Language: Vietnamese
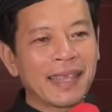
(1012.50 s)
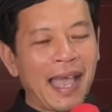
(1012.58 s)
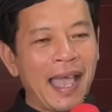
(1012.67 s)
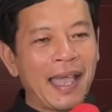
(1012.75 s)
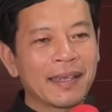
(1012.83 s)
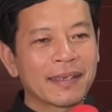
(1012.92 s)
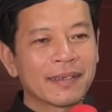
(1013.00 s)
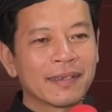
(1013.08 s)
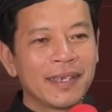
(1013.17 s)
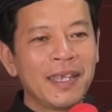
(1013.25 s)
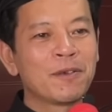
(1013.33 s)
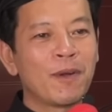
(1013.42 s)
tà
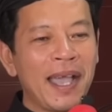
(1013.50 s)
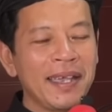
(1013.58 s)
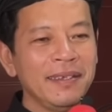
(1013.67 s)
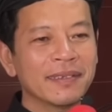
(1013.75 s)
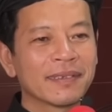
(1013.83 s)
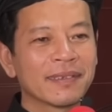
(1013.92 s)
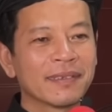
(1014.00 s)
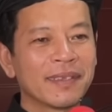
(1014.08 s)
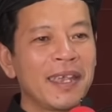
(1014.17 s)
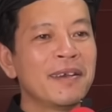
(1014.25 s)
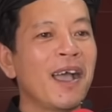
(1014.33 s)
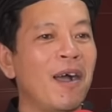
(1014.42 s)
yêu quái
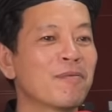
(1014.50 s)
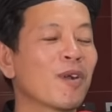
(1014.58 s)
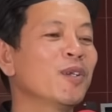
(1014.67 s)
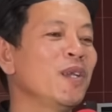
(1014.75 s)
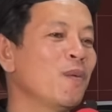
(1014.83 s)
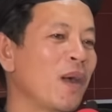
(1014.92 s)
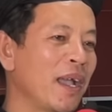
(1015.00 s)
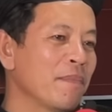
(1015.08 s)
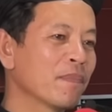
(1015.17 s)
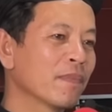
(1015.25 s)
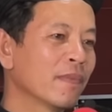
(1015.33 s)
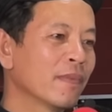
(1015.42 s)
thì nó không có trí huệ
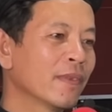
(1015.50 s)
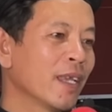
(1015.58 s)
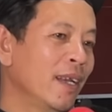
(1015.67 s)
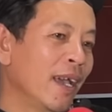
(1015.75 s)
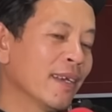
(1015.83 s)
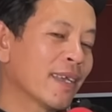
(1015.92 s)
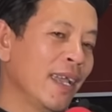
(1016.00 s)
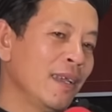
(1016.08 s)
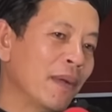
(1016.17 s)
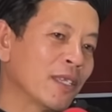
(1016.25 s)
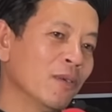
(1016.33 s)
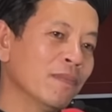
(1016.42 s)
cho nên
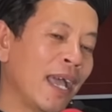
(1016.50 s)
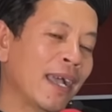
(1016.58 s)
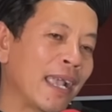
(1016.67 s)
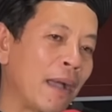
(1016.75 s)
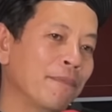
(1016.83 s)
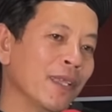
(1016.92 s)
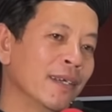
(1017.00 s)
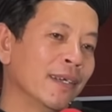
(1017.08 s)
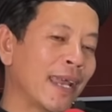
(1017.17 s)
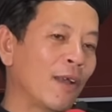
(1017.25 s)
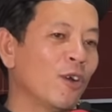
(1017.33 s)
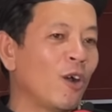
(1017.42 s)
khi mà chúng ta gặp cái
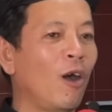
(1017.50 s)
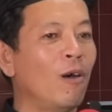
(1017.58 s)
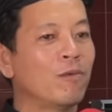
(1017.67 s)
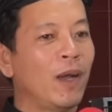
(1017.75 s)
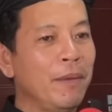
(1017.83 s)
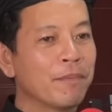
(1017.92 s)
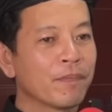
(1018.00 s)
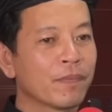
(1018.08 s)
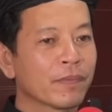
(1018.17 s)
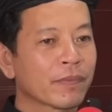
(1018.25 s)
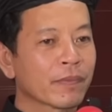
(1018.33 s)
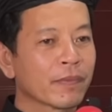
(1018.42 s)
người nào đó khôn quá
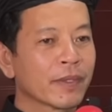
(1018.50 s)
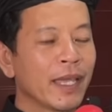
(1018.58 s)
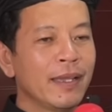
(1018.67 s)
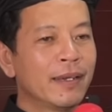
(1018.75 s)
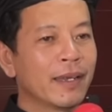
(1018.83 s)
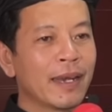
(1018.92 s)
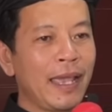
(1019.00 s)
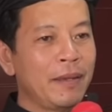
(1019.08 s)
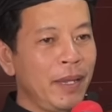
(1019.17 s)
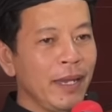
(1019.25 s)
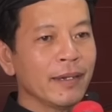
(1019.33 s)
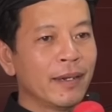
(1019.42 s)
cái người
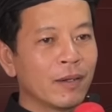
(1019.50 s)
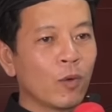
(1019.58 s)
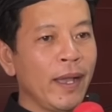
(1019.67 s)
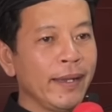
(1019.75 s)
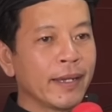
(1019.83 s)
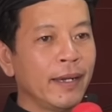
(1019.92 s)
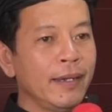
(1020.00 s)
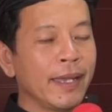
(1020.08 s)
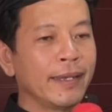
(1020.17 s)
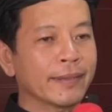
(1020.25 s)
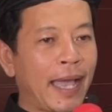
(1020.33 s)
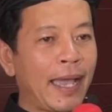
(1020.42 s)
này biết được quá khứ
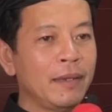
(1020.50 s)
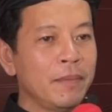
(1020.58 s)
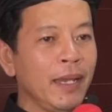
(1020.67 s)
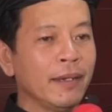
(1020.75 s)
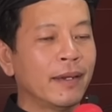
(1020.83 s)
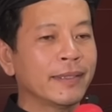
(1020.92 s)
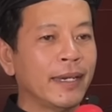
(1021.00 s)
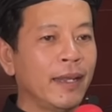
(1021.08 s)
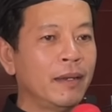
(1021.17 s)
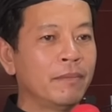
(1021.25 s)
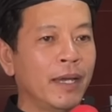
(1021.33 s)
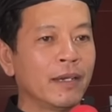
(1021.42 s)
hiện tại biết được gia
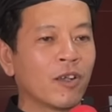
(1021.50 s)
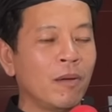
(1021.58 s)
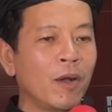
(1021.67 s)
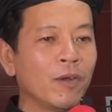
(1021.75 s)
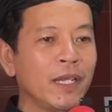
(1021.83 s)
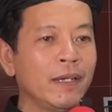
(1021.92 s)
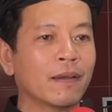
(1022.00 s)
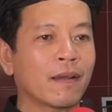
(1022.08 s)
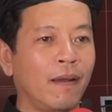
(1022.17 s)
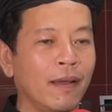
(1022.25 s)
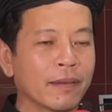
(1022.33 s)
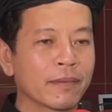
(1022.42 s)
đình mình có bao nhiêu đứa
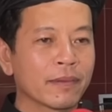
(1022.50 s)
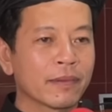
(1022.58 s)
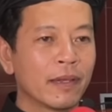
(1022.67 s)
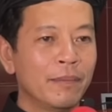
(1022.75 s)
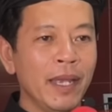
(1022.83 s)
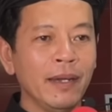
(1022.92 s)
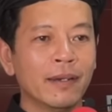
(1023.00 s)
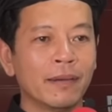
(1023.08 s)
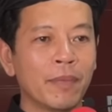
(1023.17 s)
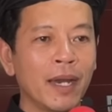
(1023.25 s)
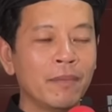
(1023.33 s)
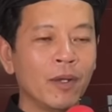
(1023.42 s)
con biết
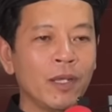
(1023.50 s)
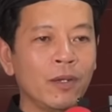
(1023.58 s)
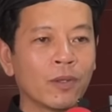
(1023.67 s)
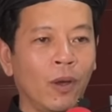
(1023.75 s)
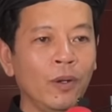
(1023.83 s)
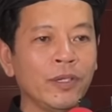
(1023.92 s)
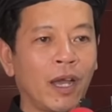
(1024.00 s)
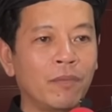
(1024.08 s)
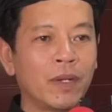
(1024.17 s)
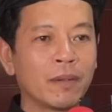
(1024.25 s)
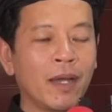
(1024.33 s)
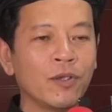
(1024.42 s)
được mình bao nhiêu tuổi
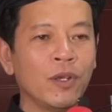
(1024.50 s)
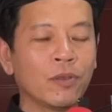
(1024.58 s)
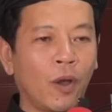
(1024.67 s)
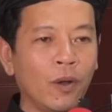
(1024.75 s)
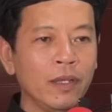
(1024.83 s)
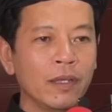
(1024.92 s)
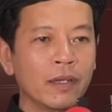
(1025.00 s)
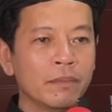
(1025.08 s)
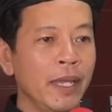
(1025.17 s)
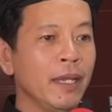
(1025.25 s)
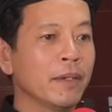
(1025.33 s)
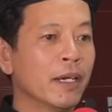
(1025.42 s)
chồng mình bao nhiêu tuổi
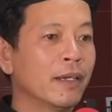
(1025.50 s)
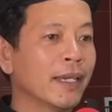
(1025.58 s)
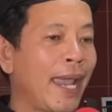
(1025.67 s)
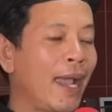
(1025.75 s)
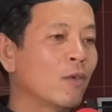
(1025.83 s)
biết được ngày hôm